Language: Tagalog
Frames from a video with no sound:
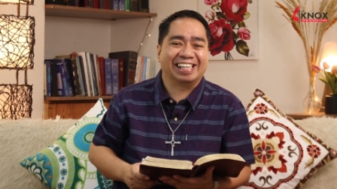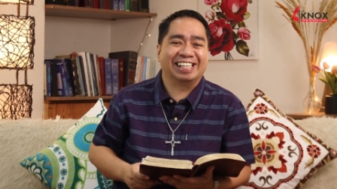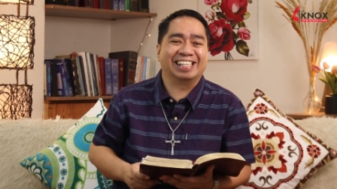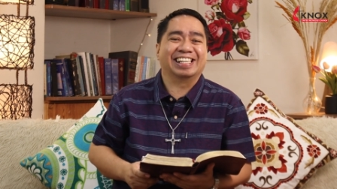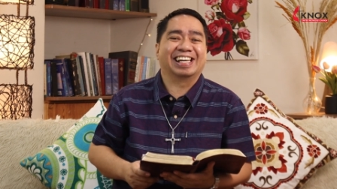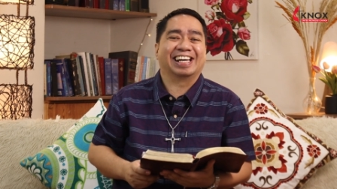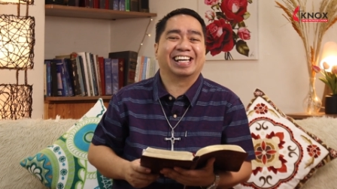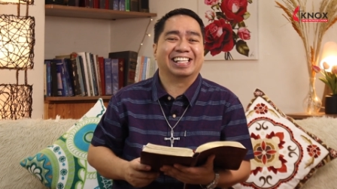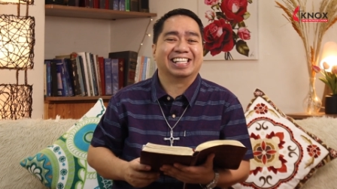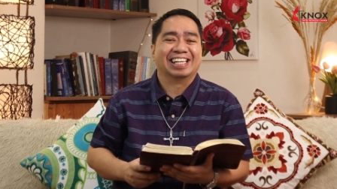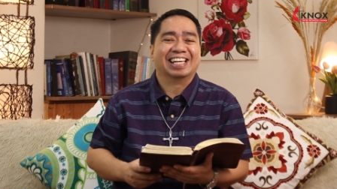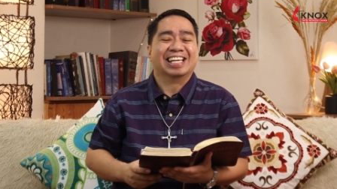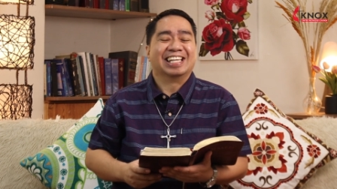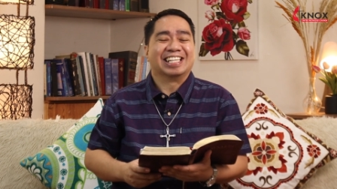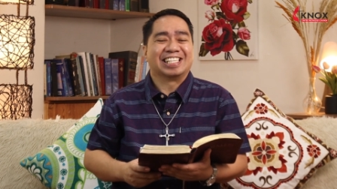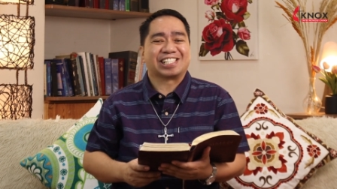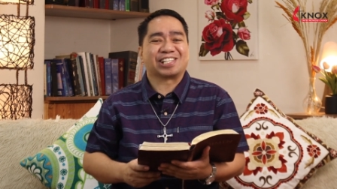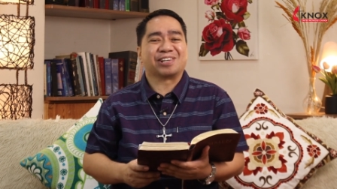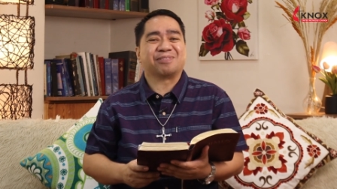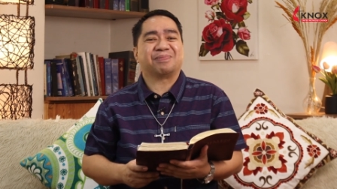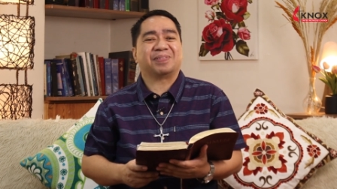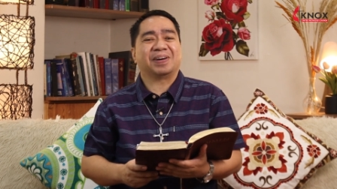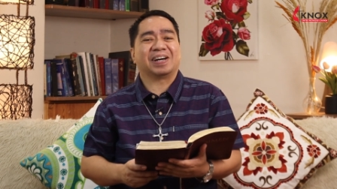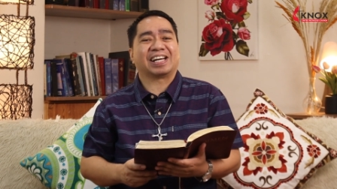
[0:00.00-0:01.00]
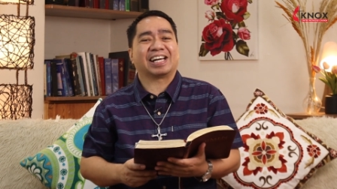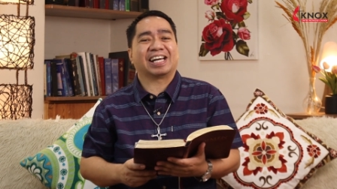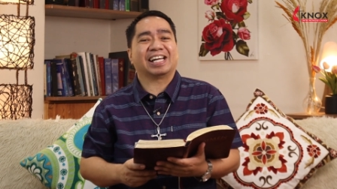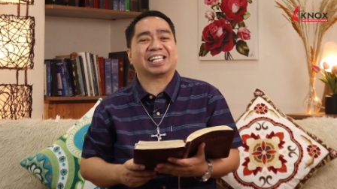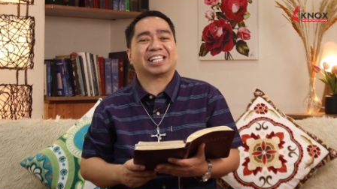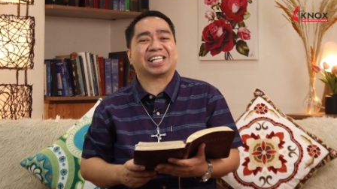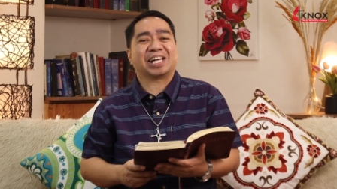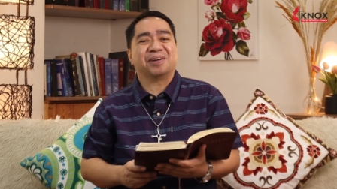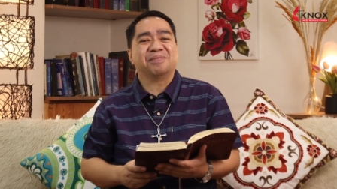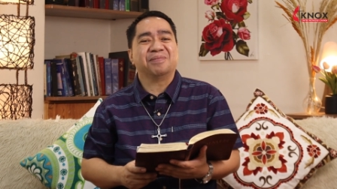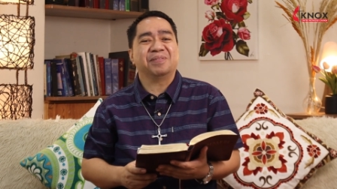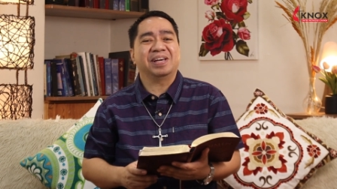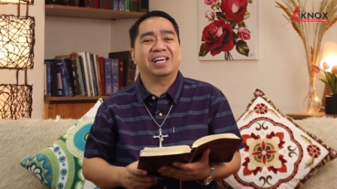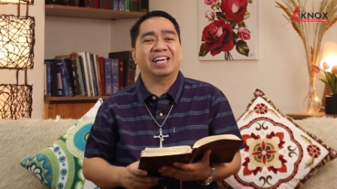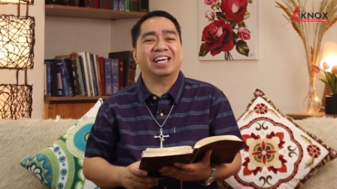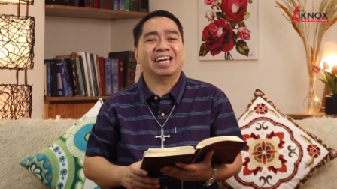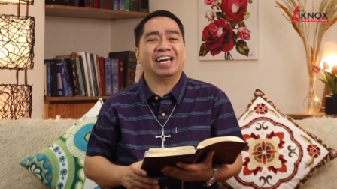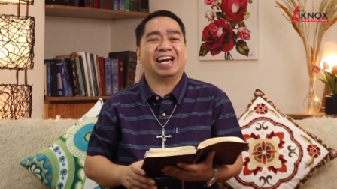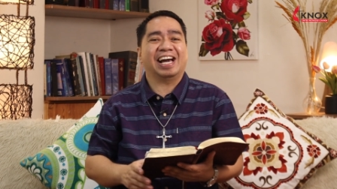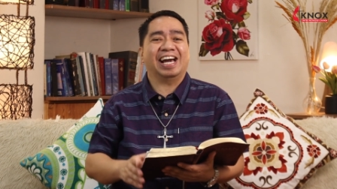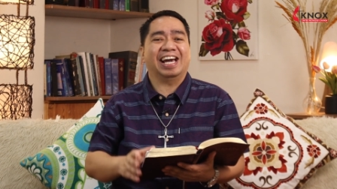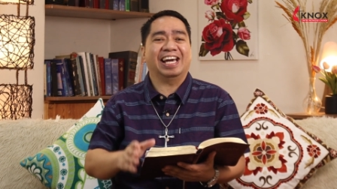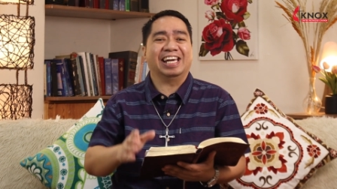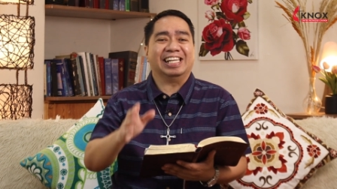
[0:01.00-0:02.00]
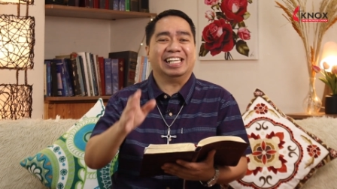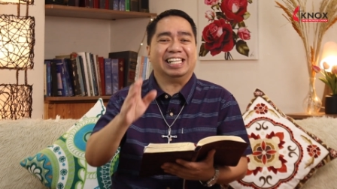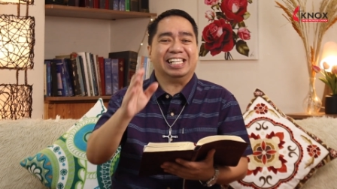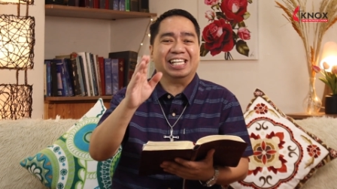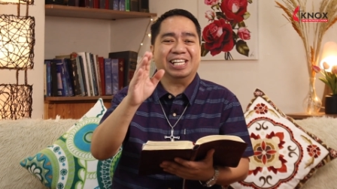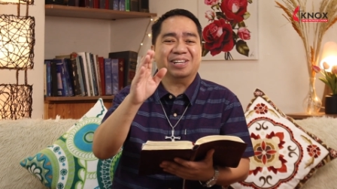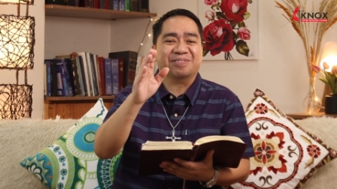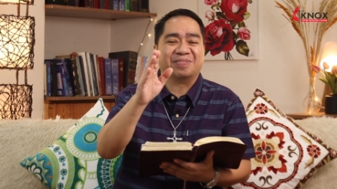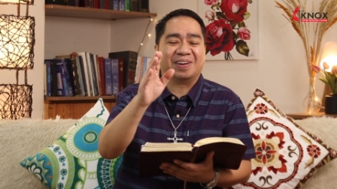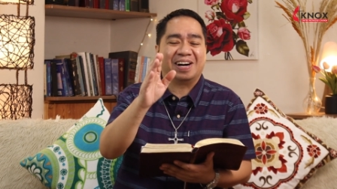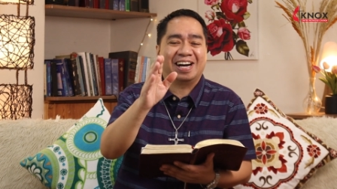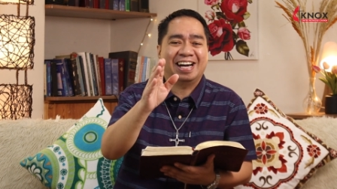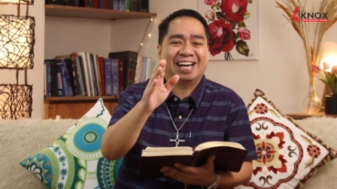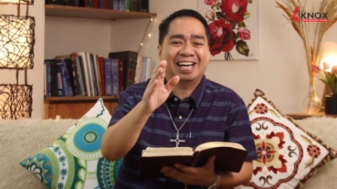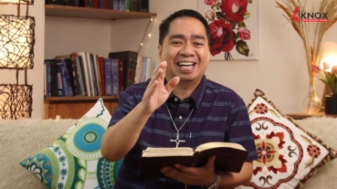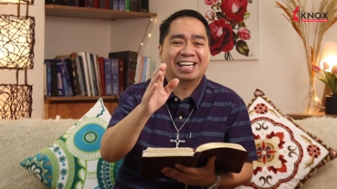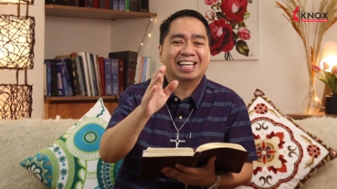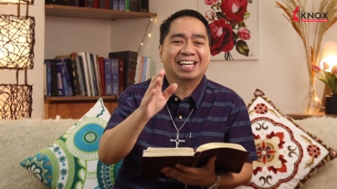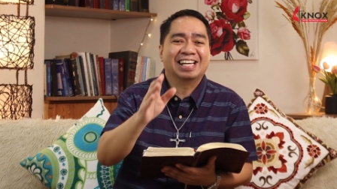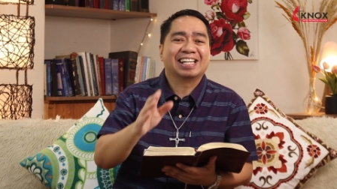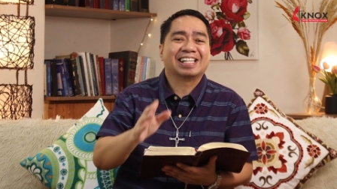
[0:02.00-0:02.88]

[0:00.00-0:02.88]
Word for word: Yan. Sapagkat kami ay lima,